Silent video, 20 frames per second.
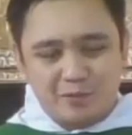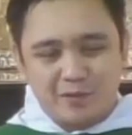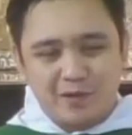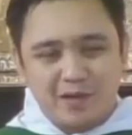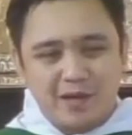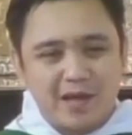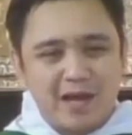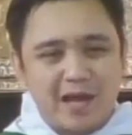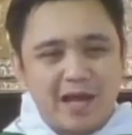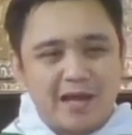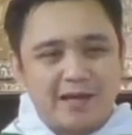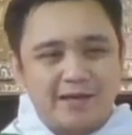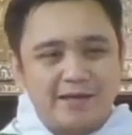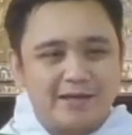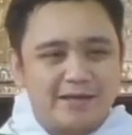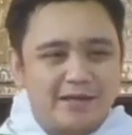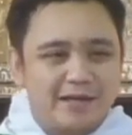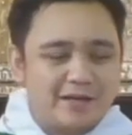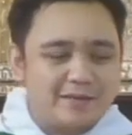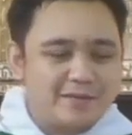hari
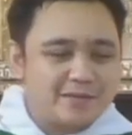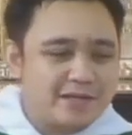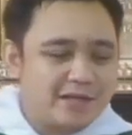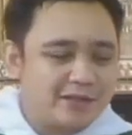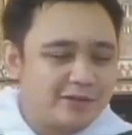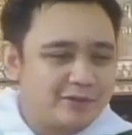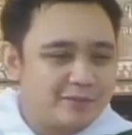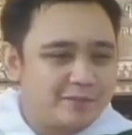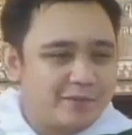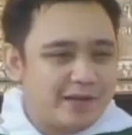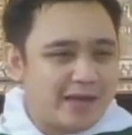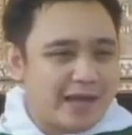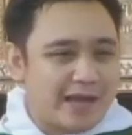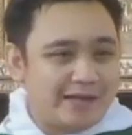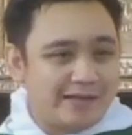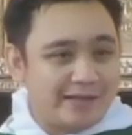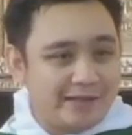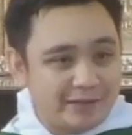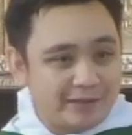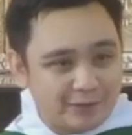dalam satu pekan
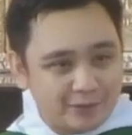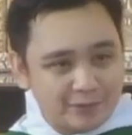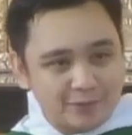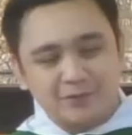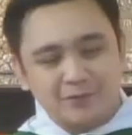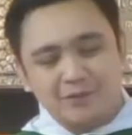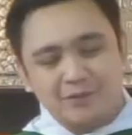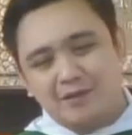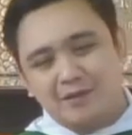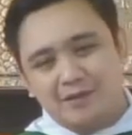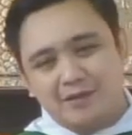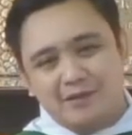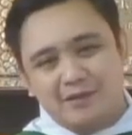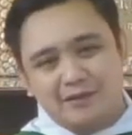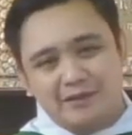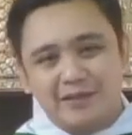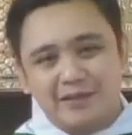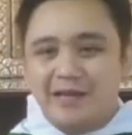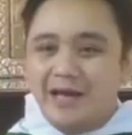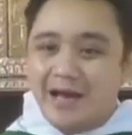itu
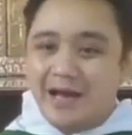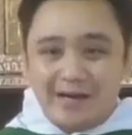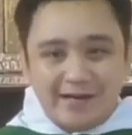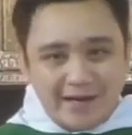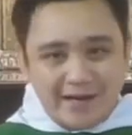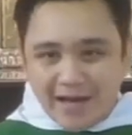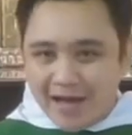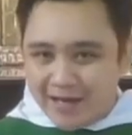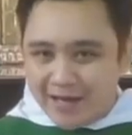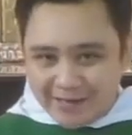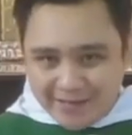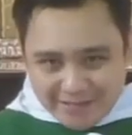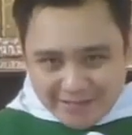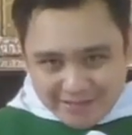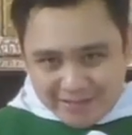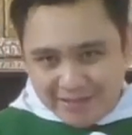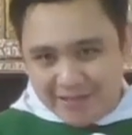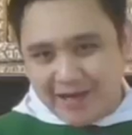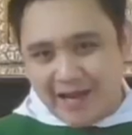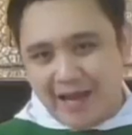tidak ada hari
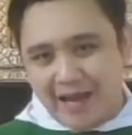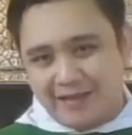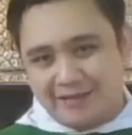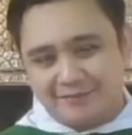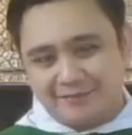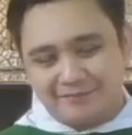istirahat.